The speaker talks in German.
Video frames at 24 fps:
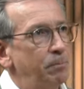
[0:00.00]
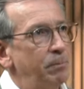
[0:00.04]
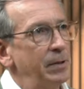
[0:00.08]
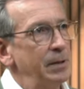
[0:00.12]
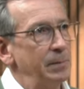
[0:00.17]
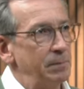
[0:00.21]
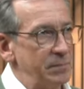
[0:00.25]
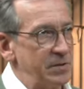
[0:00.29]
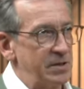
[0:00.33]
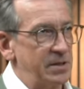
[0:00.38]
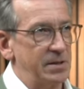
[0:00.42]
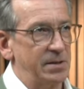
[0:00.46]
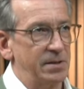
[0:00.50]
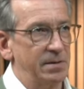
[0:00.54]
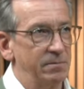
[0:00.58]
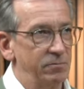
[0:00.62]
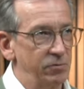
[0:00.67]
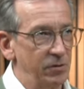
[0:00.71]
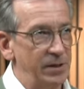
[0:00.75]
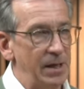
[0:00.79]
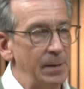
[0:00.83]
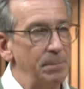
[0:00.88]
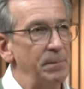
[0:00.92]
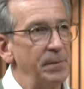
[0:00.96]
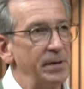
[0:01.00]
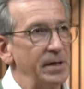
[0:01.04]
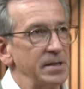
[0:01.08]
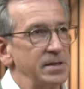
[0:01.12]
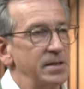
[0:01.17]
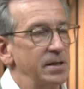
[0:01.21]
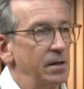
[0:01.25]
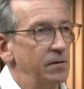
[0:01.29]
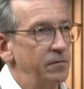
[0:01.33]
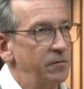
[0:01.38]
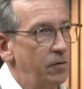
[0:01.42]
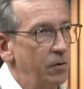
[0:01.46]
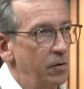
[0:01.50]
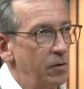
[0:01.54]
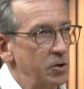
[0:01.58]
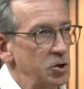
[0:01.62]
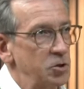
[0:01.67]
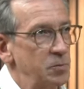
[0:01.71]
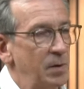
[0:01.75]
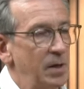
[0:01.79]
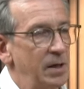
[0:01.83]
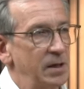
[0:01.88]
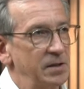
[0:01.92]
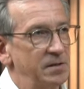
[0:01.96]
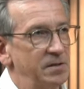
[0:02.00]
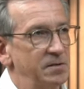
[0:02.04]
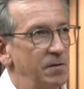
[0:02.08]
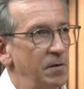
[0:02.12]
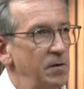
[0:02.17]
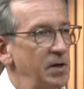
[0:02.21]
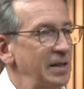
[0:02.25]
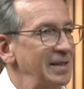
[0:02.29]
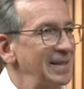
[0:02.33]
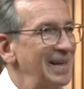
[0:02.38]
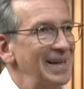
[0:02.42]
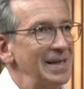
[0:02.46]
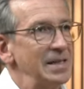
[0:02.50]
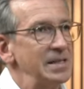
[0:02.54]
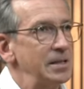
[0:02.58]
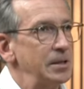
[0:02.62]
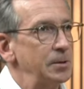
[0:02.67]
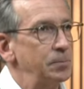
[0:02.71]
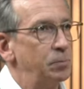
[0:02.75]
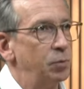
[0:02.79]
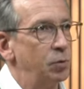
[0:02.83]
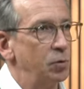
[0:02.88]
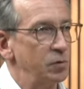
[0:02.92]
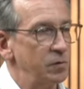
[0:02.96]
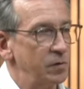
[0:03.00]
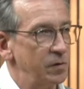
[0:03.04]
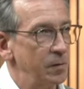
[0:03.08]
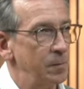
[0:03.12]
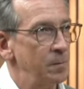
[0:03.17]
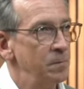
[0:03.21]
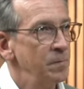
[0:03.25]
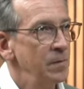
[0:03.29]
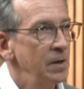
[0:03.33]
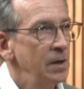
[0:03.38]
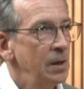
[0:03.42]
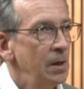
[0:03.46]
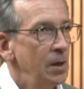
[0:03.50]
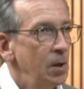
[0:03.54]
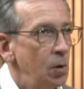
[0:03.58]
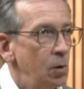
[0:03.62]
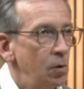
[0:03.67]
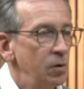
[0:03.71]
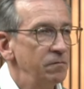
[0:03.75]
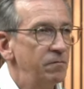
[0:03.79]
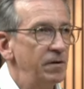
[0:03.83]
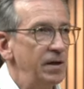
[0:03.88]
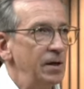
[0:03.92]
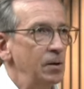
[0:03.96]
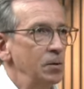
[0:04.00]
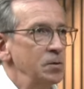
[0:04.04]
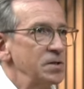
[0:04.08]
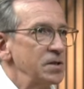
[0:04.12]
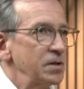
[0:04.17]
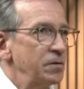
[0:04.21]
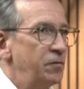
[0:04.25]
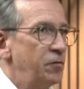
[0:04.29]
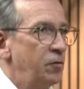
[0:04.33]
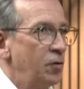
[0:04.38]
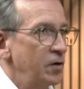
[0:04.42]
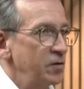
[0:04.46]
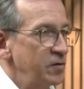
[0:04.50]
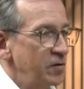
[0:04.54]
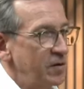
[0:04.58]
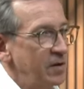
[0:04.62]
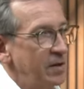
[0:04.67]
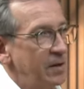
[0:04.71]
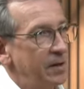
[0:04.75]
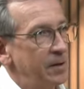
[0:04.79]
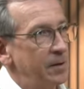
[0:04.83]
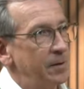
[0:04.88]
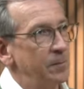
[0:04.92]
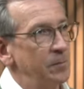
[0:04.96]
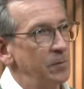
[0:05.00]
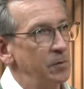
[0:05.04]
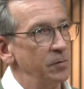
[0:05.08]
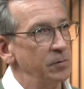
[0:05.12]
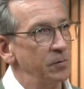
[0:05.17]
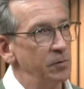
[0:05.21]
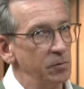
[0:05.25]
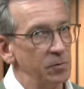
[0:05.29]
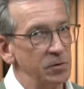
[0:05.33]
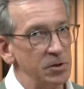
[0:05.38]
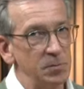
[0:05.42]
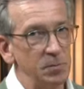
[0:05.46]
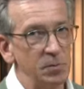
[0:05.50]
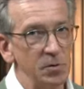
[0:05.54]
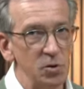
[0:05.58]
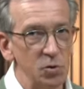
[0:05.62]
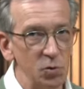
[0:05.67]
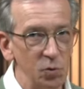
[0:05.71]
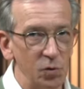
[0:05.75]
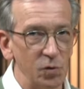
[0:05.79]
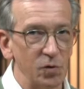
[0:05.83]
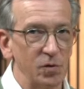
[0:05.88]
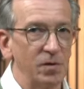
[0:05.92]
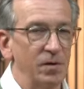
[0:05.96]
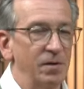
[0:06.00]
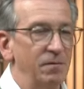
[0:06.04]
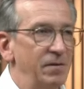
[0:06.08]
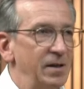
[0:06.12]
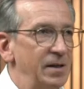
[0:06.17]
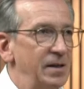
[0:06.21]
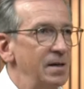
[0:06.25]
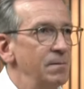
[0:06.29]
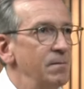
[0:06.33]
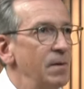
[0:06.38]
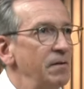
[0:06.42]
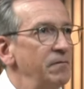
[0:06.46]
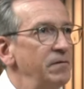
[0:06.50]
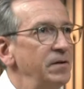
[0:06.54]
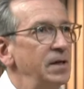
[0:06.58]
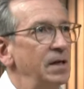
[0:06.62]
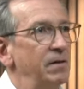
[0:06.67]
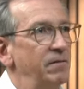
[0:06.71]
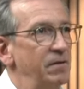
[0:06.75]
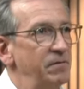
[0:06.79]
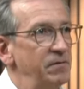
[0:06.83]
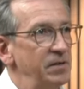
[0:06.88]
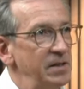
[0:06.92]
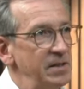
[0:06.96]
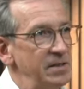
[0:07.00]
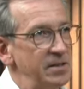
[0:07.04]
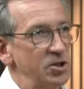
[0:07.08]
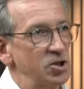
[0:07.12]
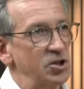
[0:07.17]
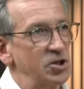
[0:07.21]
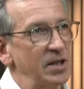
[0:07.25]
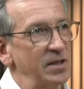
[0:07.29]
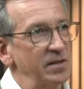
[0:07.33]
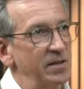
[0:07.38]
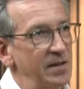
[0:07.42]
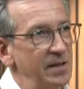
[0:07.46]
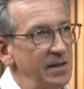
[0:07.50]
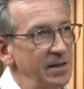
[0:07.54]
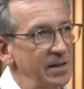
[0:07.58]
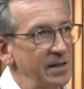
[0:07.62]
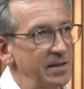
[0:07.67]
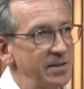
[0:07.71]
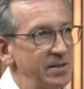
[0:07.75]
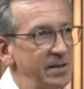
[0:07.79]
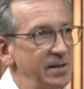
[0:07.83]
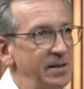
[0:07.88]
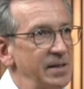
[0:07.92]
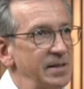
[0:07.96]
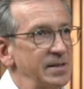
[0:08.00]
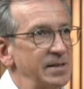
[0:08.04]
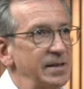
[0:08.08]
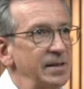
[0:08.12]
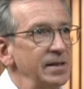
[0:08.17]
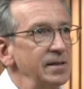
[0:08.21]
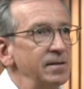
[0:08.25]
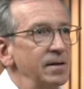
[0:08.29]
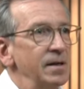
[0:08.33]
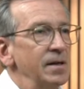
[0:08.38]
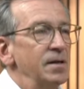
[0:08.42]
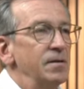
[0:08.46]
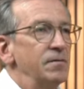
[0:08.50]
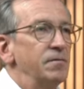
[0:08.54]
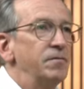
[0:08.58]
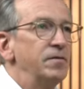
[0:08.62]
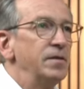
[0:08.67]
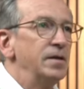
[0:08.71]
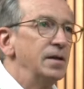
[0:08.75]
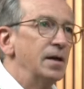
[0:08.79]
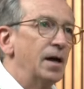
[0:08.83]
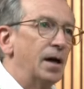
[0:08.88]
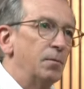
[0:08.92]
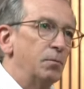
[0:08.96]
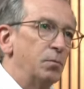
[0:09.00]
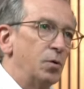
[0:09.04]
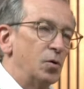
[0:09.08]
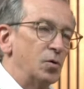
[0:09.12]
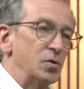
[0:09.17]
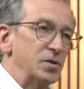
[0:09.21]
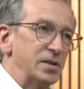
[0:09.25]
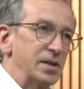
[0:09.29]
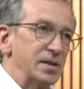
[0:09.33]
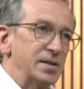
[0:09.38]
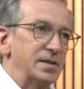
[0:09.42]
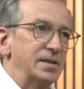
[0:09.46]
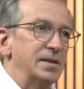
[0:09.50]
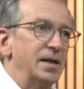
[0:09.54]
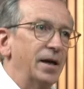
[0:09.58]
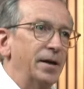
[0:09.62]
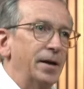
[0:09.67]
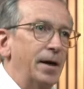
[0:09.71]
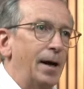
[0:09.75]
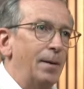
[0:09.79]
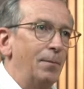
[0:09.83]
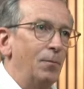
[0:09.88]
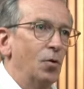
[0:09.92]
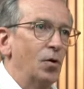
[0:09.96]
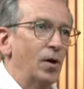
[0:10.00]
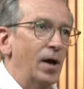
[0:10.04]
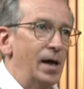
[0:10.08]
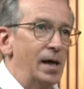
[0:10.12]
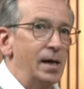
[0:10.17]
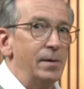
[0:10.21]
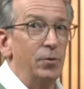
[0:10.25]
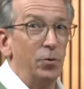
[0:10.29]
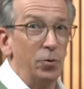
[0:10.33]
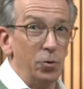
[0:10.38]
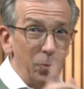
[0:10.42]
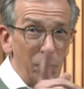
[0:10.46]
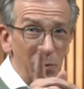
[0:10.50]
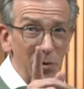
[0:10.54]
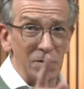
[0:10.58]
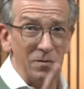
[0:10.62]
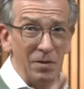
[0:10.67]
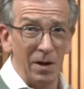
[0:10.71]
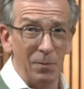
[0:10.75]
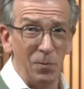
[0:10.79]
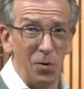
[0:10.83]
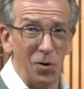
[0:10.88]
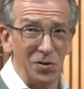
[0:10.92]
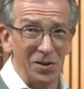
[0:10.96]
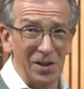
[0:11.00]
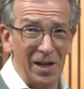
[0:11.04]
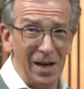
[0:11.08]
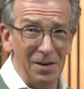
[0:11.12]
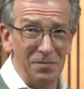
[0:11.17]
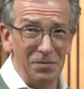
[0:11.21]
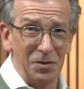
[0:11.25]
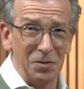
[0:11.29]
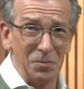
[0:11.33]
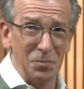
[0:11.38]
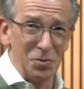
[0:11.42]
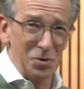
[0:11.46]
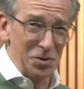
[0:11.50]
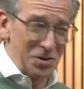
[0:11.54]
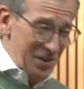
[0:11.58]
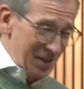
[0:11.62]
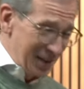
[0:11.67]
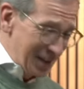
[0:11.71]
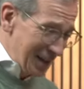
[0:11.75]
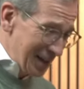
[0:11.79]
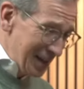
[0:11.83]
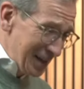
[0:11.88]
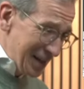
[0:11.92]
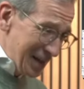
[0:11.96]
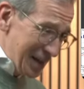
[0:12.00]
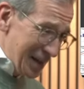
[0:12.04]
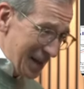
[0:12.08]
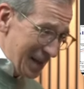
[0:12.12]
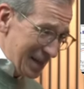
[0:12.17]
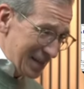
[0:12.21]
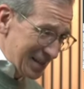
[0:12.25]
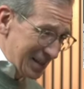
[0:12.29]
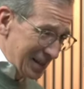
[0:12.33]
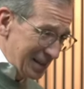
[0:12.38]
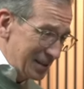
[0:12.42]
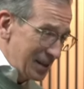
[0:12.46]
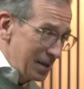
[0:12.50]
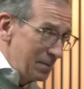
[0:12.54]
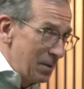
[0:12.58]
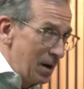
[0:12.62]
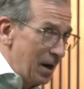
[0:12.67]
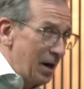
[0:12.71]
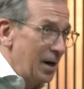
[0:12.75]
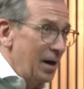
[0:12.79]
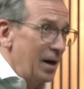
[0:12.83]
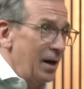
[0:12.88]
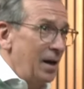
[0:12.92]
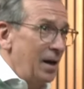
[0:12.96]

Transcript: Pips, so nennt man das in der forex 230 Punkte. Und wer unsere Vorträge und uns besucht, wird immer wieder, wenn wir diese Strategie erzählen, es geht wie bei uns jetzt hier an der Hamburger Elbe, übrigens, wir haben heute Hafengeburtstag, es geht immer